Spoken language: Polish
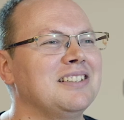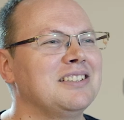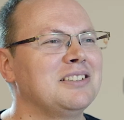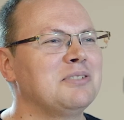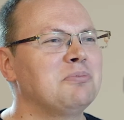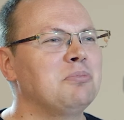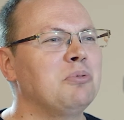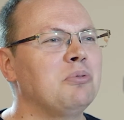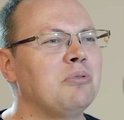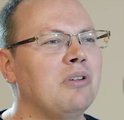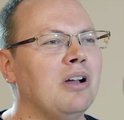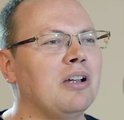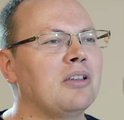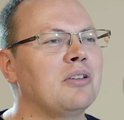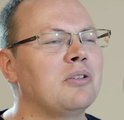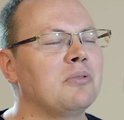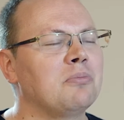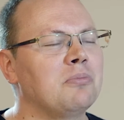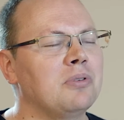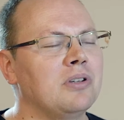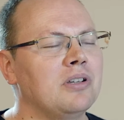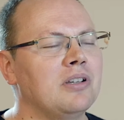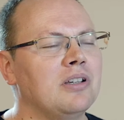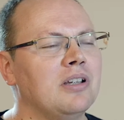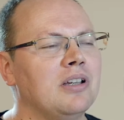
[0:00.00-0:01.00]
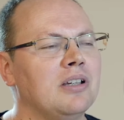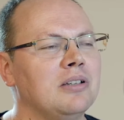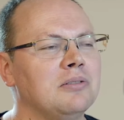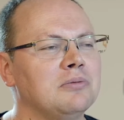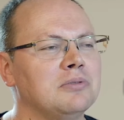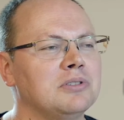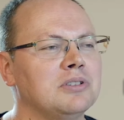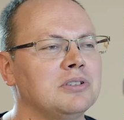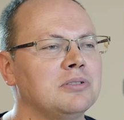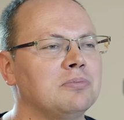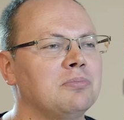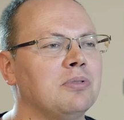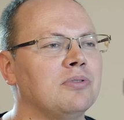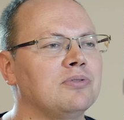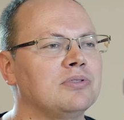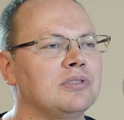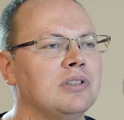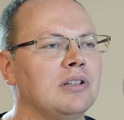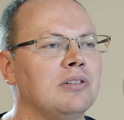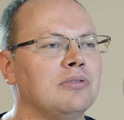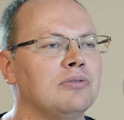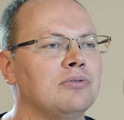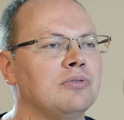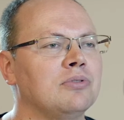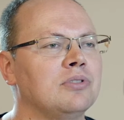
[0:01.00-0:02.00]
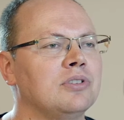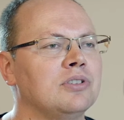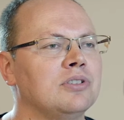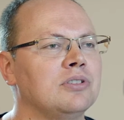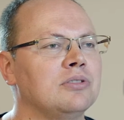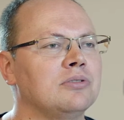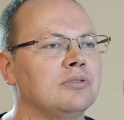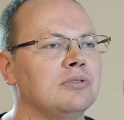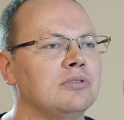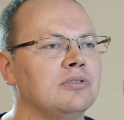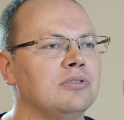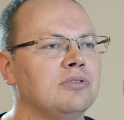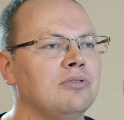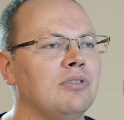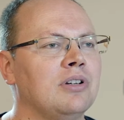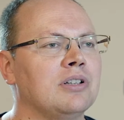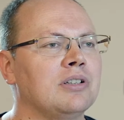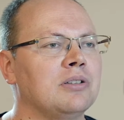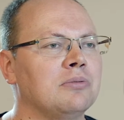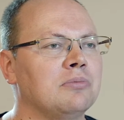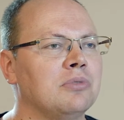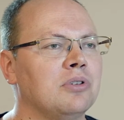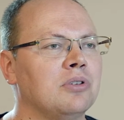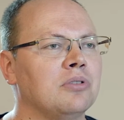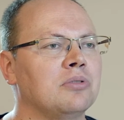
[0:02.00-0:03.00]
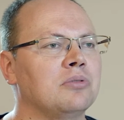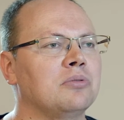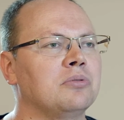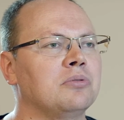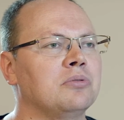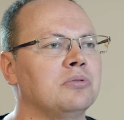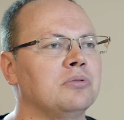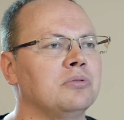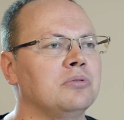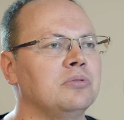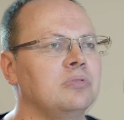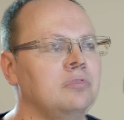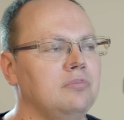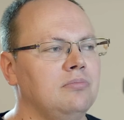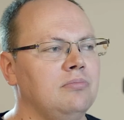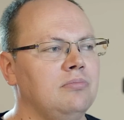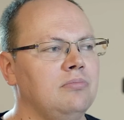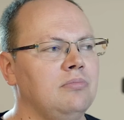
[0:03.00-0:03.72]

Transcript: Spółka Cubic Games powstała w 2004 roku.